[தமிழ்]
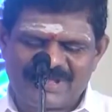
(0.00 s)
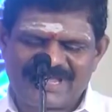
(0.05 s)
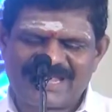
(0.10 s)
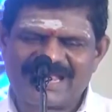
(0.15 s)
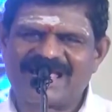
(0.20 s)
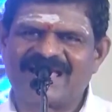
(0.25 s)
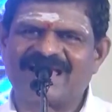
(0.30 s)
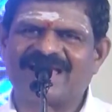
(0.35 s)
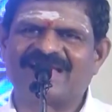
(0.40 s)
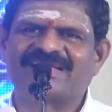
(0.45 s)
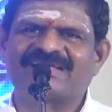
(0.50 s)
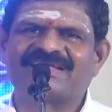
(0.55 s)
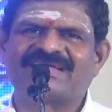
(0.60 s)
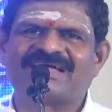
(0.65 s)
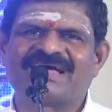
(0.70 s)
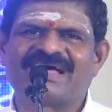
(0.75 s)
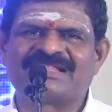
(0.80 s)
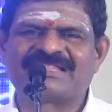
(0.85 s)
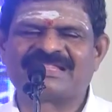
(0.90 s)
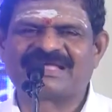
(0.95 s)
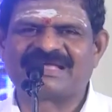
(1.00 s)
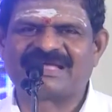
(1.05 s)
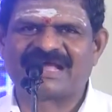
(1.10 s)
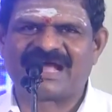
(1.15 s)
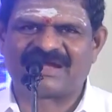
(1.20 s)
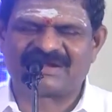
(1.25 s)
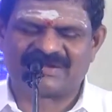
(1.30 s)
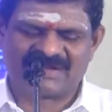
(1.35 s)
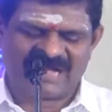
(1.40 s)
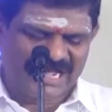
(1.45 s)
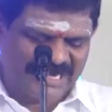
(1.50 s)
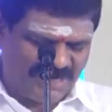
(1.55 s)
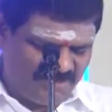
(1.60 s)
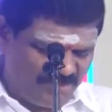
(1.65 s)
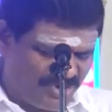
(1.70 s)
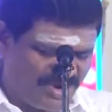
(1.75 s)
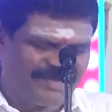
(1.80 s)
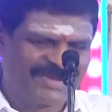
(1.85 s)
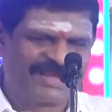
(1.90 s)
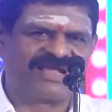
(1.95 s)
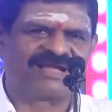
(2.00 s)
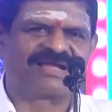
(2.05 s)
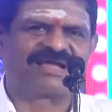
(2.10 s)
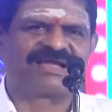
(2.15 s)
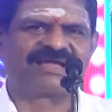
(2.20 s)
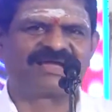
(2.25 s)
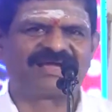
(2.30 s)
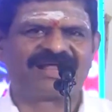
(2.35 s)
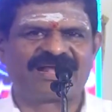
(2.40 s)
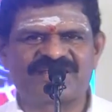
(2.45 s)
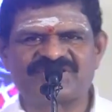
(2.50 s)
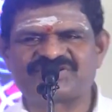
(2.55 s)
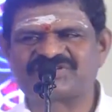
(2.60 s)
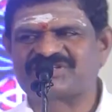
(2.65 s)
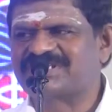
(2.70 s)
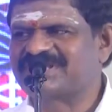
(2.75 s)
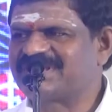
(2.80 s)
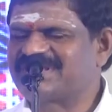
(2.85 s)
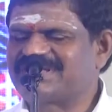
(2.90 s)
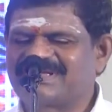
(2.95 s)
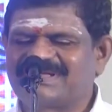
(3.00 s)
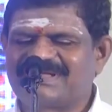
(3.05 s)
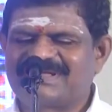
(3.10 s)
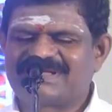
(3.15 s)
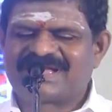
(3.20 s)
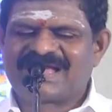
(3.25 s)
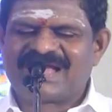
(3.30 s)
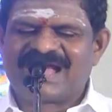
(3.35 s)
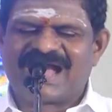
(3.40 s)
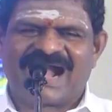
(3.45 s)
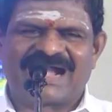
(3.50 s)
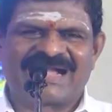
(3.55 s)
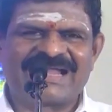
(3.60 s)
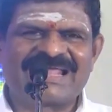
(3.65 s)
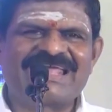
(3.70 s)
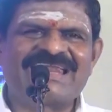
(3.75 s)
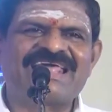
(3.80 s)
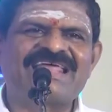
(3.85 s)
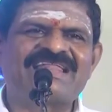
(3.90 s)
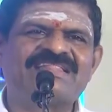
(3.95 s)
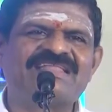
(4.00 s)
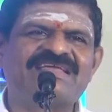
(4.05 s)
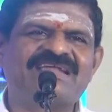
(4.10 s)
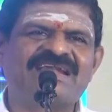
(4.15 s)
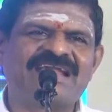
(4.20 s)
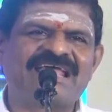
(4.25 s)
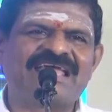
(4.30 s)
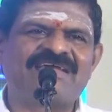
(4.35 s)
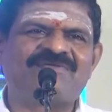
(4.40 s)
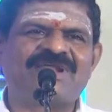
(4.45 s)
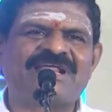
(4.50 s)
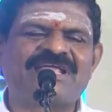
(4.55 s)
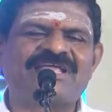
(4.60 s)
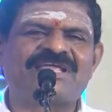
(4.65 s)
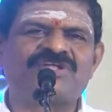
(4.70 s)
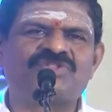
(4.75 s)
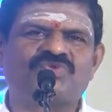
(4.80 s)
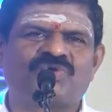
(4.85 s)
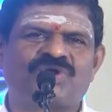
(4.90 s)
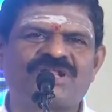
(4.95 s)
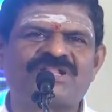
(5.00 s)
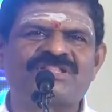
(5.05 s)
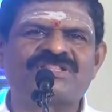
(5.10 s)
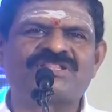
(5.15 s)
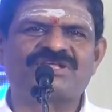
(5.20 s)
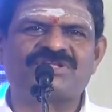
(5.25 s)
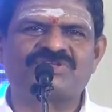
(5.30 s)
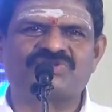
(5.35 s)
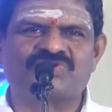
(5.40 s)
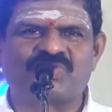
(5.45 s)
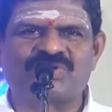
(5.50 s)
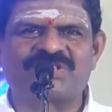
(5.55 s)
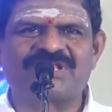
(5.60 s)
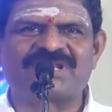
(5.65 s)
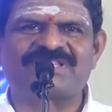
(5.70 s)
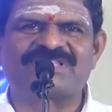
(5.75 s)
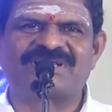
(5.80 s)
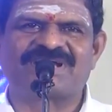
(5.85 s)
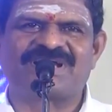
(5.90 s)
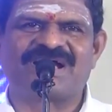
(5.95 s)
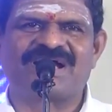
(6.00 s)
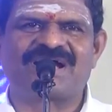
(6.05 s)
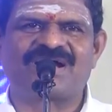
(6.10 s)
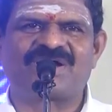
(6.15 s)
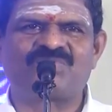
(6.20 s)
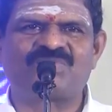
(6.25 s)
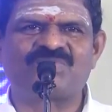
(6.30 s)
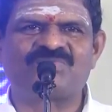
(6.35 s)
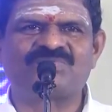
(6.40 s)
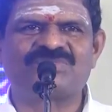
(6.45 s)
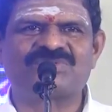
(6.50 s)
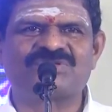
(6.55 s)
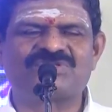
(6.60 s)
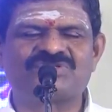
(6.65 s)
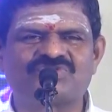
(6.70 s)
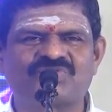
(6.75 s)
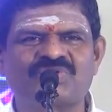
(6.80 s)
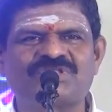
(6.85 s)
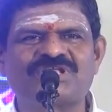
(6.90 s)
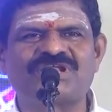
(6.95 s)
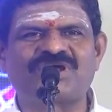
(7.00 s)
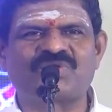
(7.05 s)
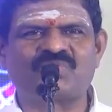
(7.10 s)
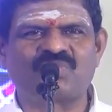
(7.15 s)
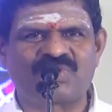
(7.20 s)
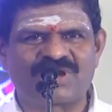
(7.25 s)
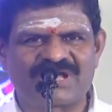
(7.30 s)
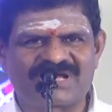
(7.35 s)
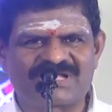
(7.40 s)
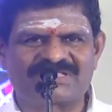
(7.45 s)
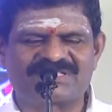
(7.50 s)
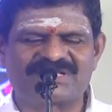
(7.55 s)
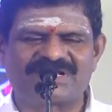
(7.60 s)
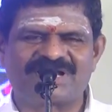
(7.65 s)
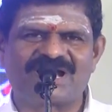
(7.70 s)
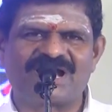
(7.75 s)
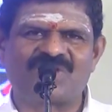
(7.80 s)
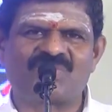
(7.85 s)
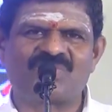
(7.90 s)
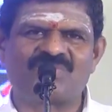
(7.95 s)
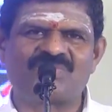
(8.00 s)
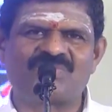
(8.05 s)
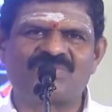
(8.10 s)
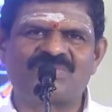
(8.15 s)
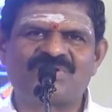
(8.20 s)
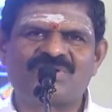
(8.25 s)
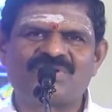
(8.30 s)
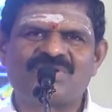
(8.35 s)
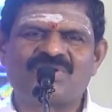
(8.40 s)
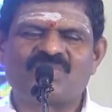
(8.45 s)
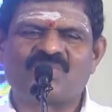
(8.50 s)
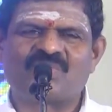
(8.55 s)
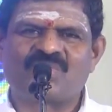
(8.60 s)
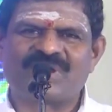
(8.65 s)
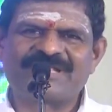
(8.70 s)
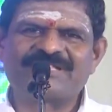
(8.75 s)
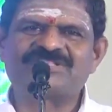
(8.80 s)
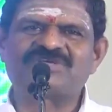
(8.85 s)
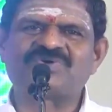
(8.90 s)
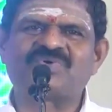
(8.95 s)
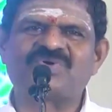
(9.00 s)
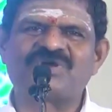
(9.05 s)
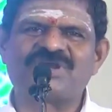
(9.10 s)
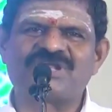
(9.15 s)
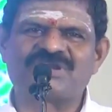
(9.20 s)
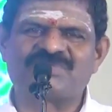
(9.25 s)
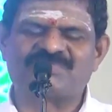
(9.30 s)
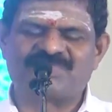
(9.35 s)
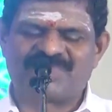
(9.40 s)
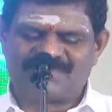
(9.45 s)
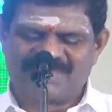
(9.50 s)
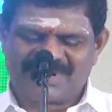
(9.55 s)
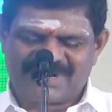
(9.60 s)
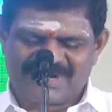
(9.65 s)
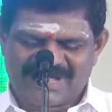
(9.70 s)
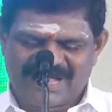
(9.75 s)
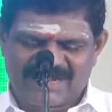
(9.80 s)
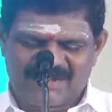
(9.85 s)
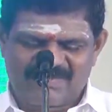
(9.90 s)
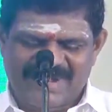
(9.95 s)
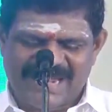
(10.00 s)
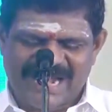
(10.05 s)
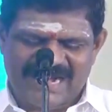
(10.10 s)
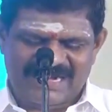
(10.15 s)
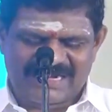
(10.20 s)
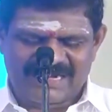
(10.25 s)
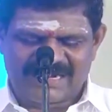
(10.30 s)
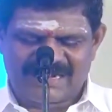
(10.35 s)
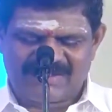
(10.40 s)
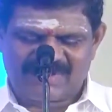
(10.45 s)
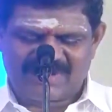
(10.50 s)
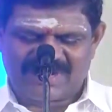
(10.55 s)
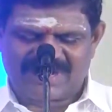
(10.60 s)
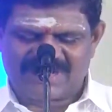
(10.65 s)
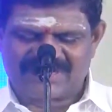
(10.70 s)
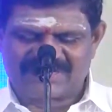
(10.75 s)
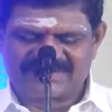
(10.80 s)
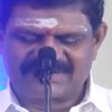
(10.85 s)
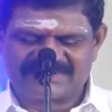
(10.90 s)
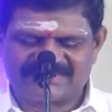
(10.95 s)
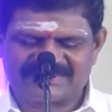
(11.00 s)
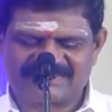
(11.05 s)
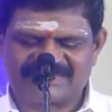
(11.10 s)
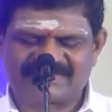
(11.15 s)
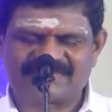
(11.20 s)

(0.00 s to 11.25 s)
அண்ணனுடைய அந்த அறிமுகம் எனக்கு கிடைச்சிது அன்னையிலேருந்து இன்றைய வரைக்கும் தொடர்ந்து ஜோதிடத்துக்காகவும் ஜோதிட உலகத்துக்காகவும் உழைத்து கொண்டிருப்பவர் அருமை அண்ணன் அவர்கள்